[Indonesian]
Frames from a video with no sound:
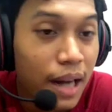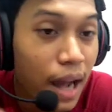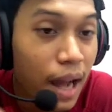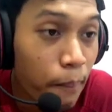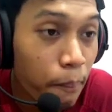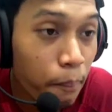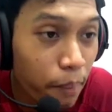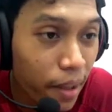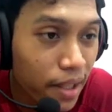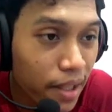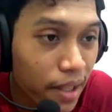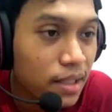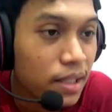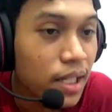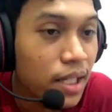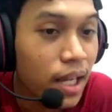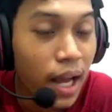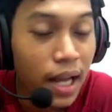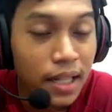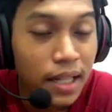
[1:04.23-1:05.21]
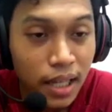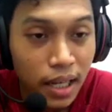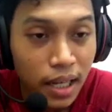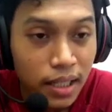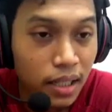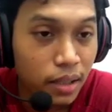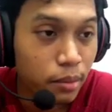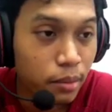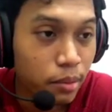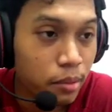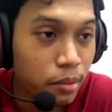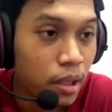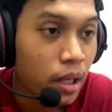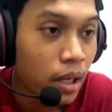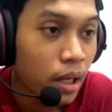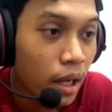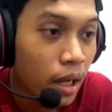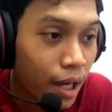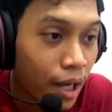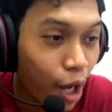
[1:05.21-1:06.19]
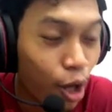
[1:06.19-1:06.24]
ampas di gacanya teman-teman
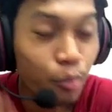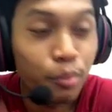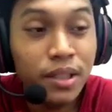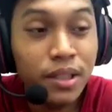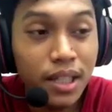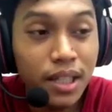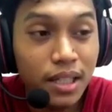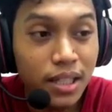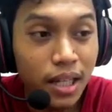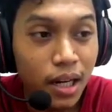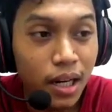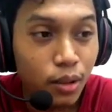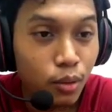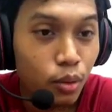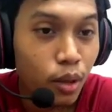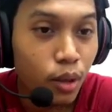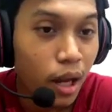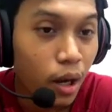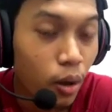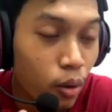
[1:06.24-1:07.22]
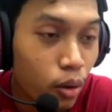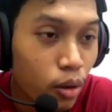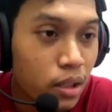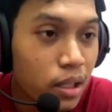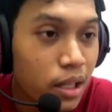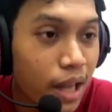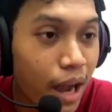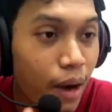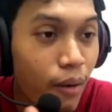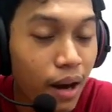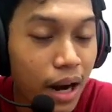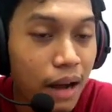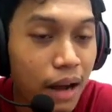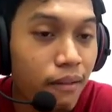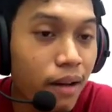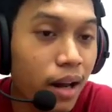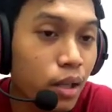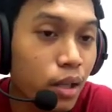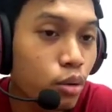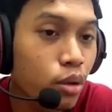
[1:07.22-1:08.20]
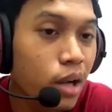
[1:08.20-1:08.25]
kalau bisa saranku kalau di awal-awal
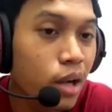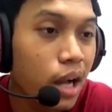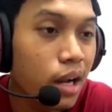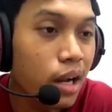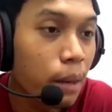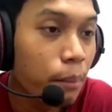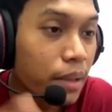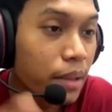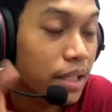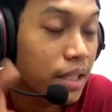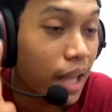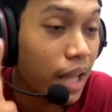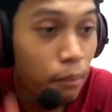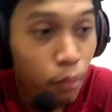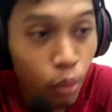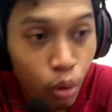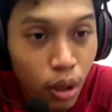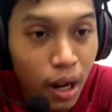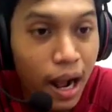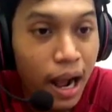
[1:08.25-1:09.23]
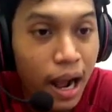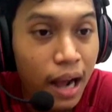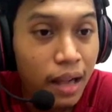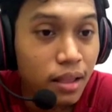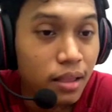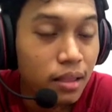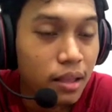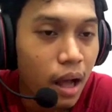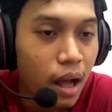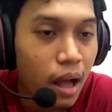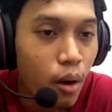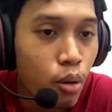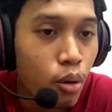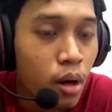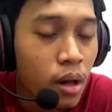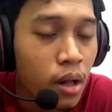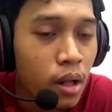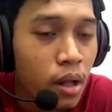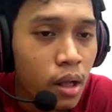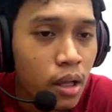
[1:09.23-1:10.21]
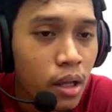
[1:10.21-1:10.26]
itu nggak dapat nyamuk atau atau
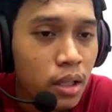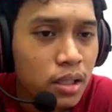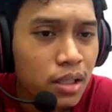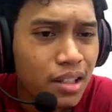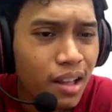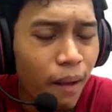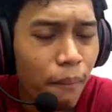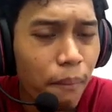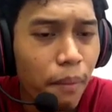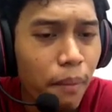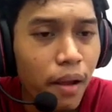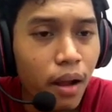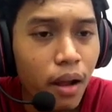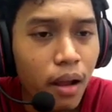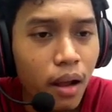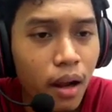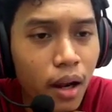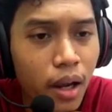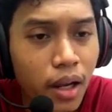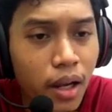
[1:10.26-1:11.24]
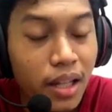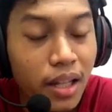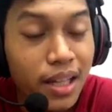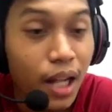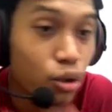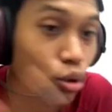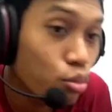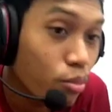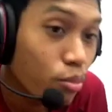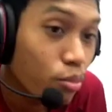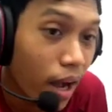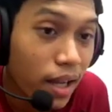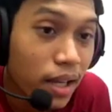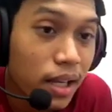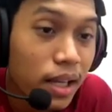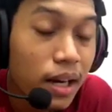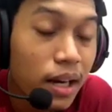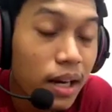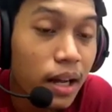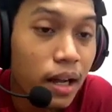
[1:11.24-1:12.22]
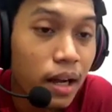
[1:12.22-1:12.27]
si siapa ya yang gigit
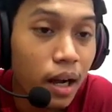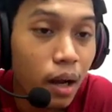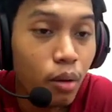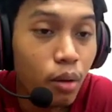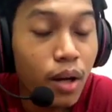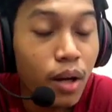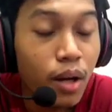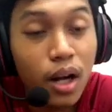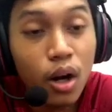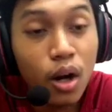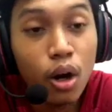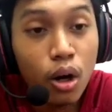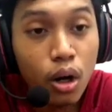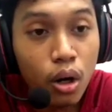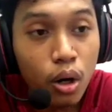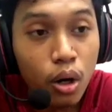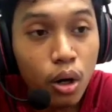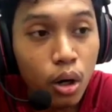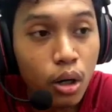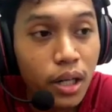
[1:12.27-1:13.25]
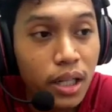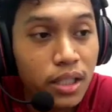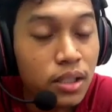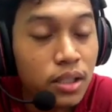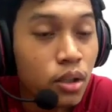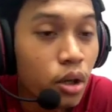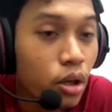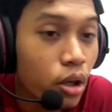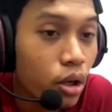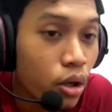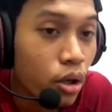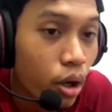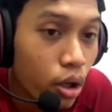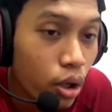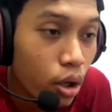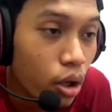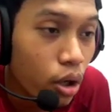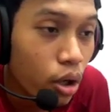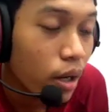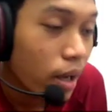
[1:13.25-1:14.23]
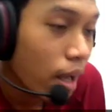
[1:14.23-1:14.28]
Tatsumaki lah ya kalau nggak kok kornya si
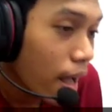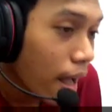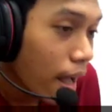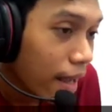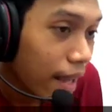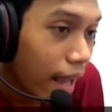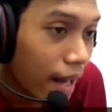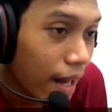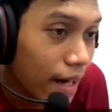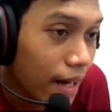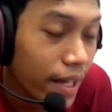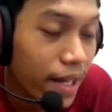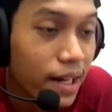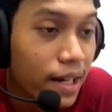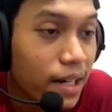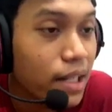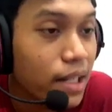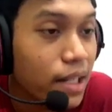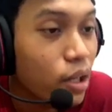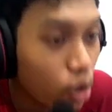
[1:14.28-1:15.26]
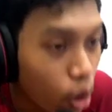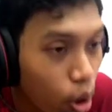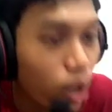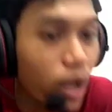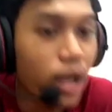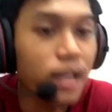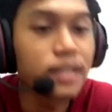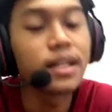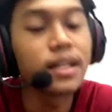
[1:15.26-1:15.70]
goyor-goyor kalian reroll aja